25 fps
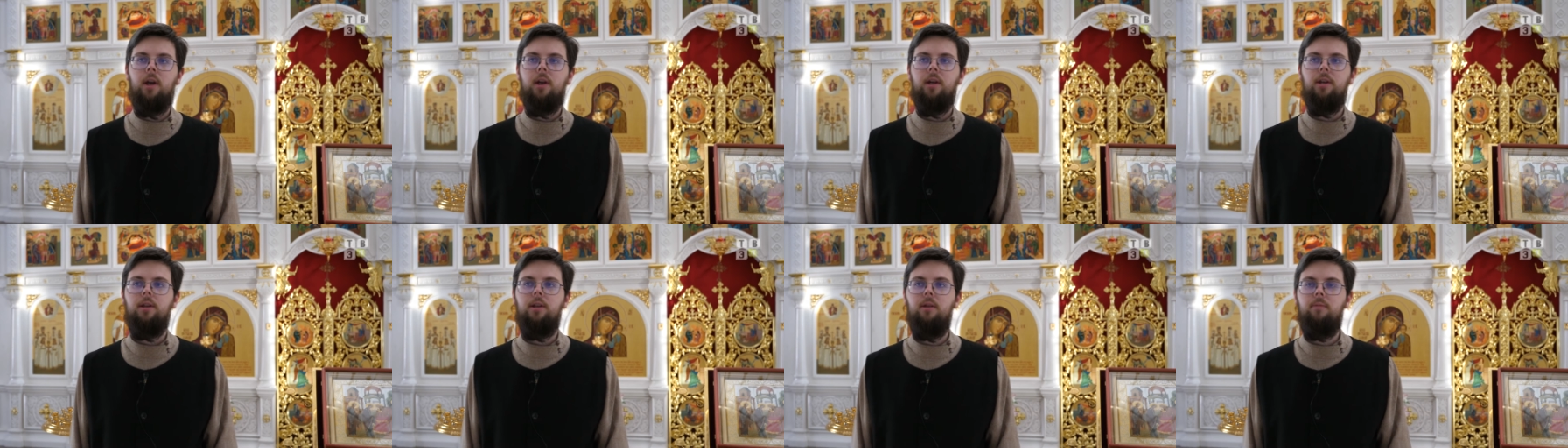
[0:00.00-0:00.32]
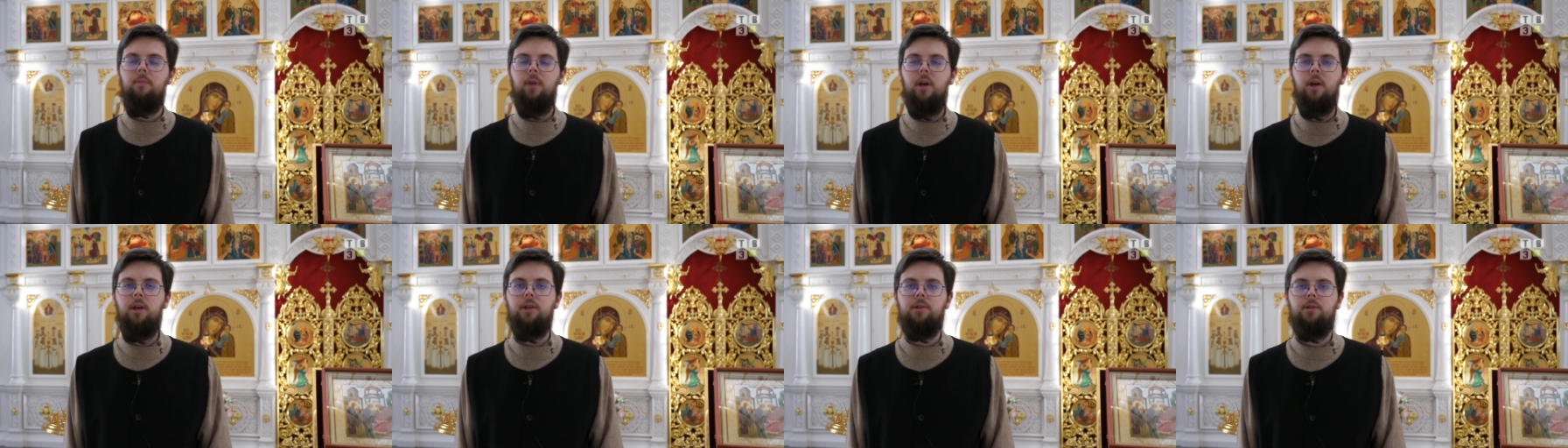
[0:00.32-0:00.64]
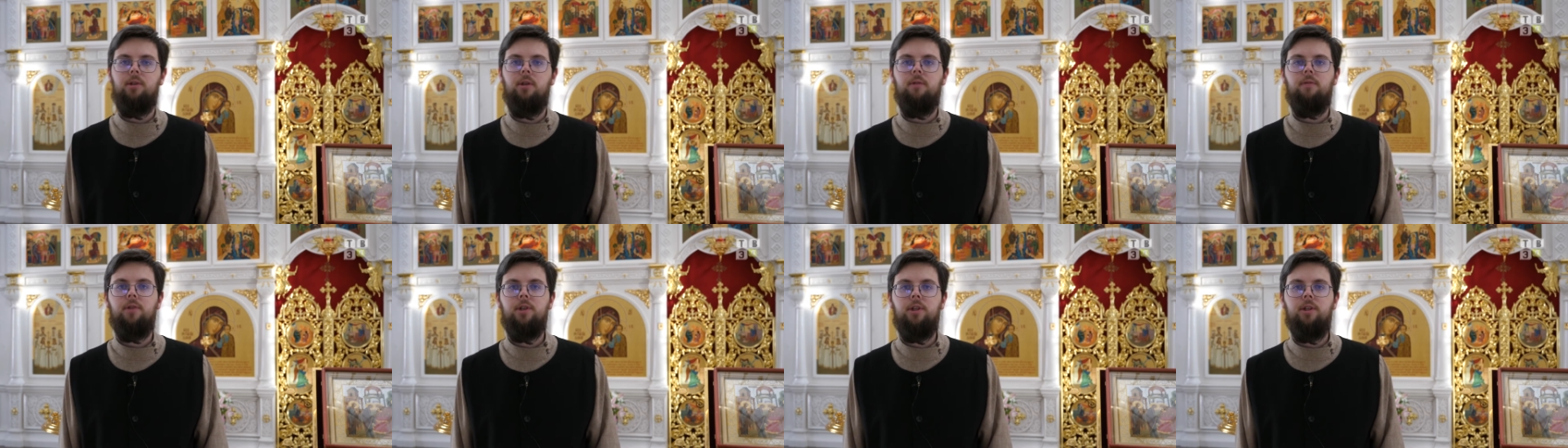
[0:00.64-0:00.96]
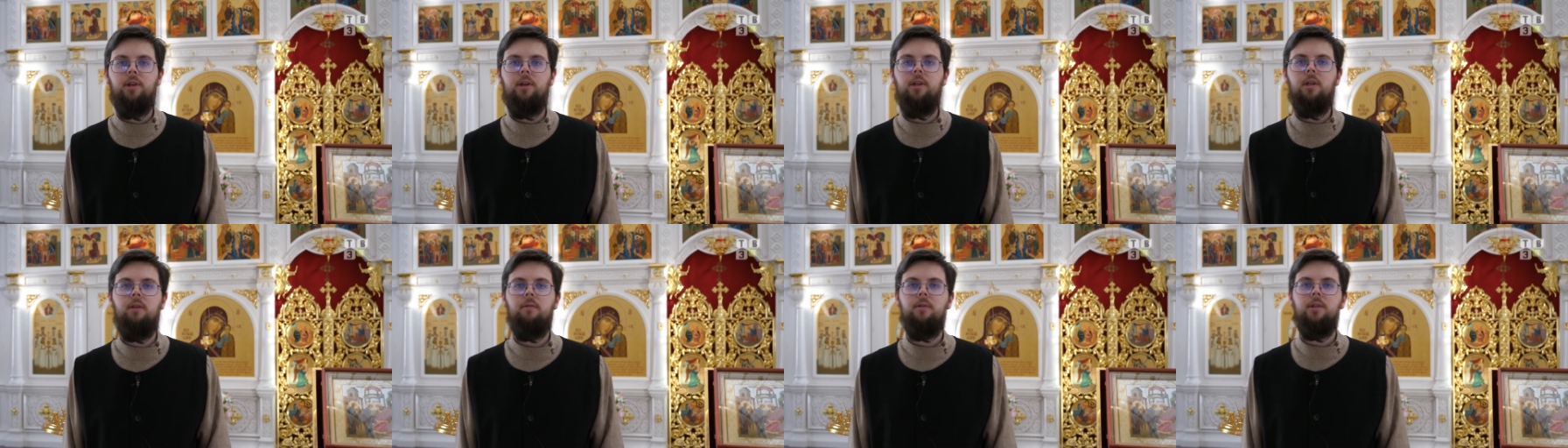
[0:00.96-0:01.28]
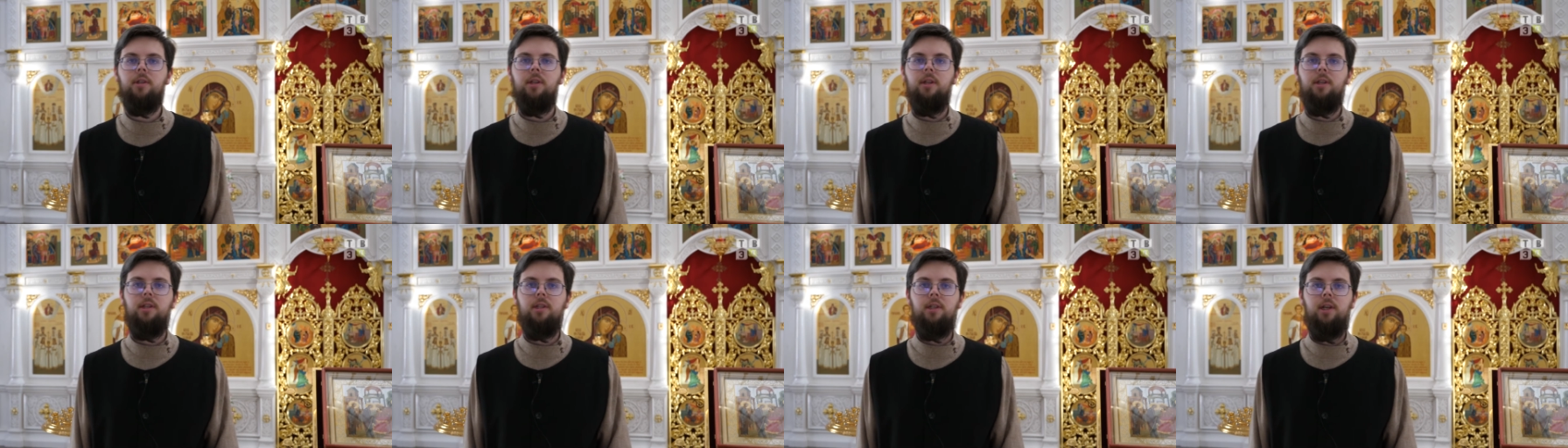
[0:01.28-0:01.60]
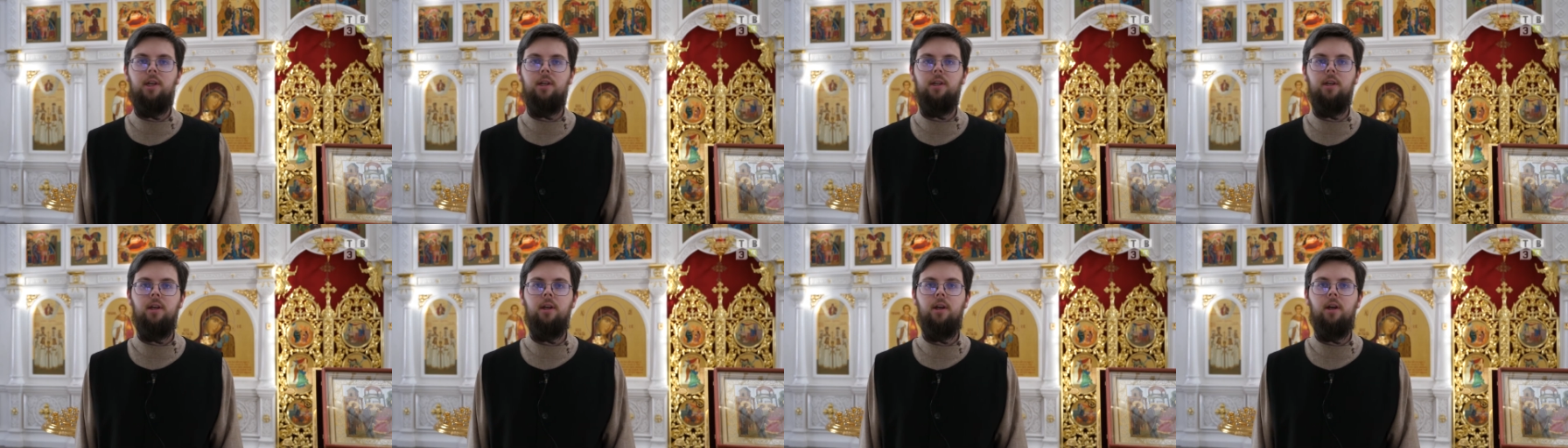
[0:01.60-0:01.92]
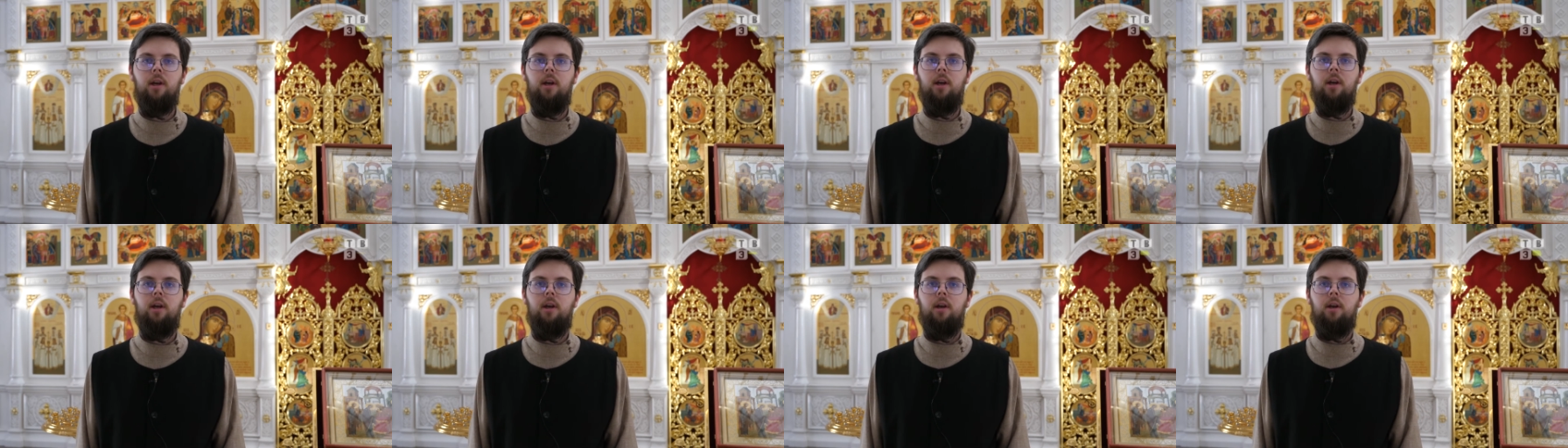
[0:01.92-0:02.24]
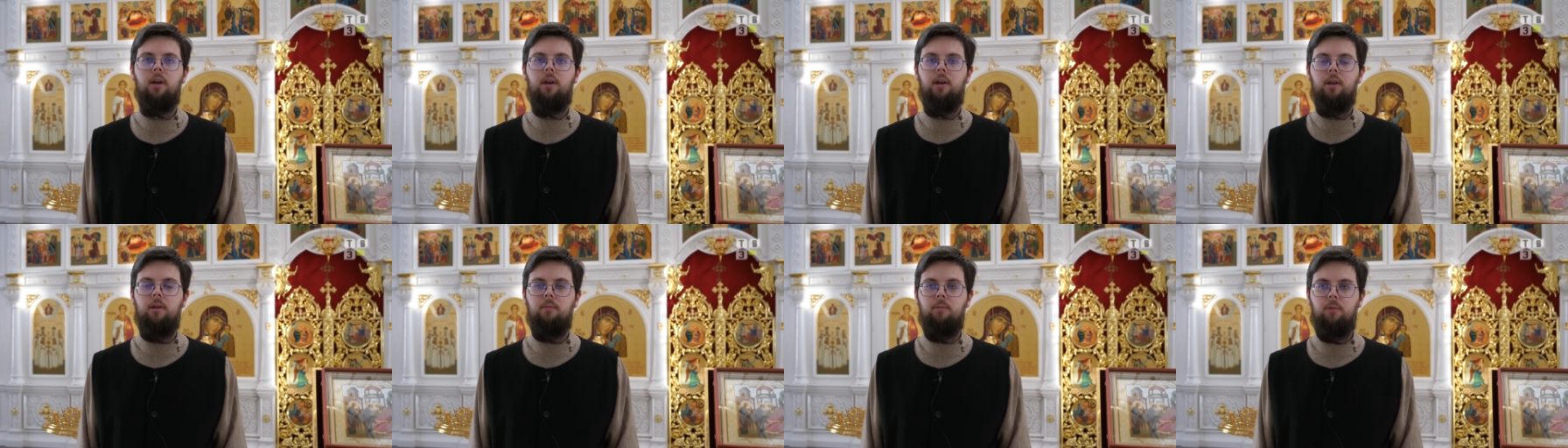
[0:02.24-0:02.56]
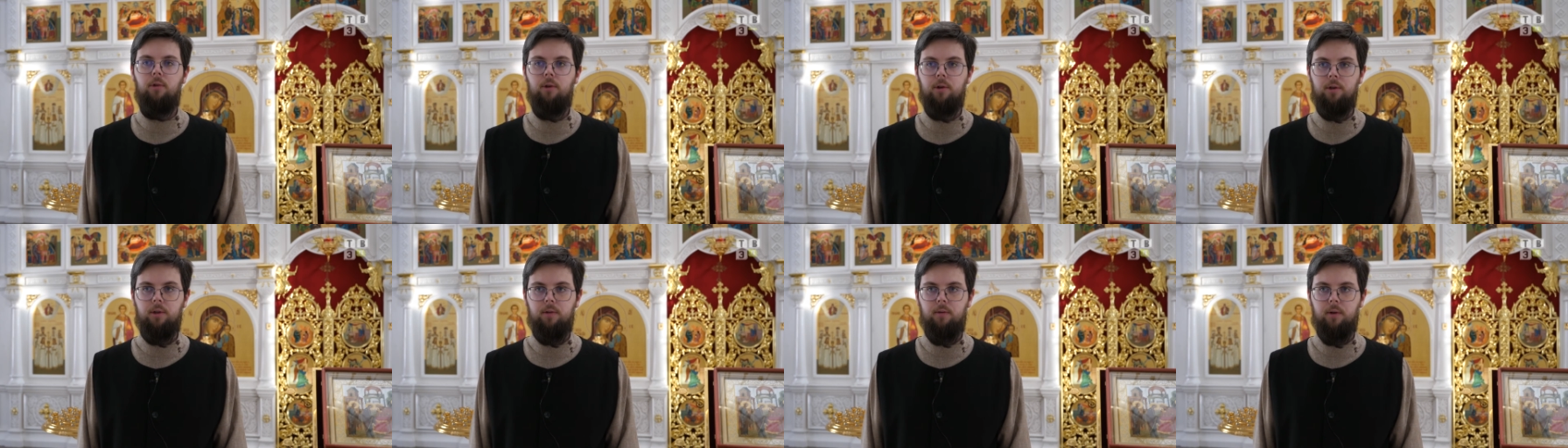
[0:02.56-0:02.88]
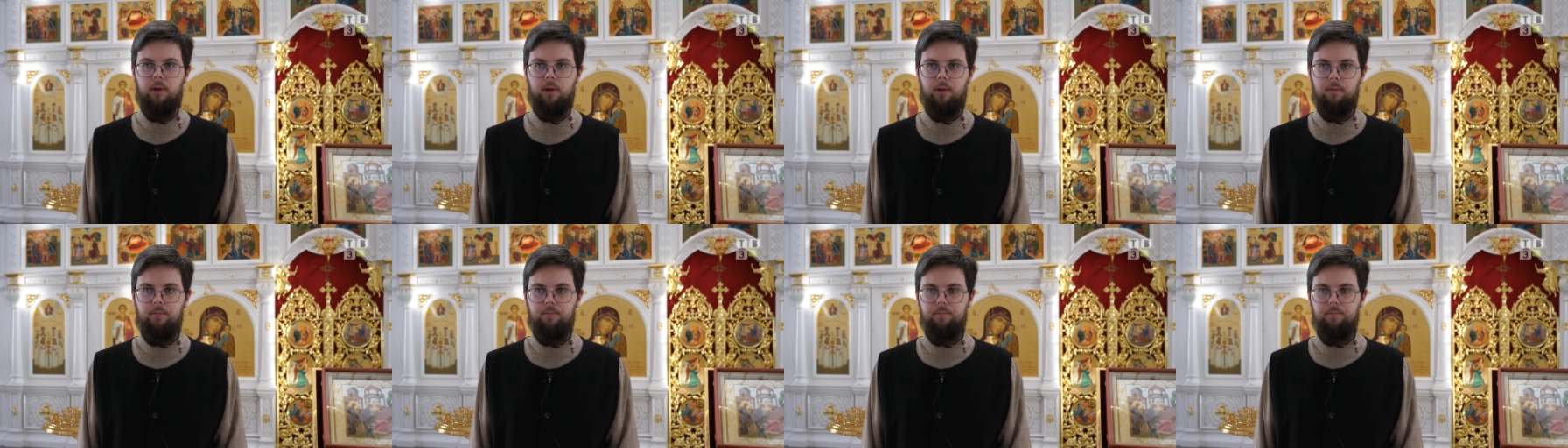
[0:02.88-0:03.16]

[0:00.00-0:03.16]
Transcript: небесную в ожидании воскресения мертвых.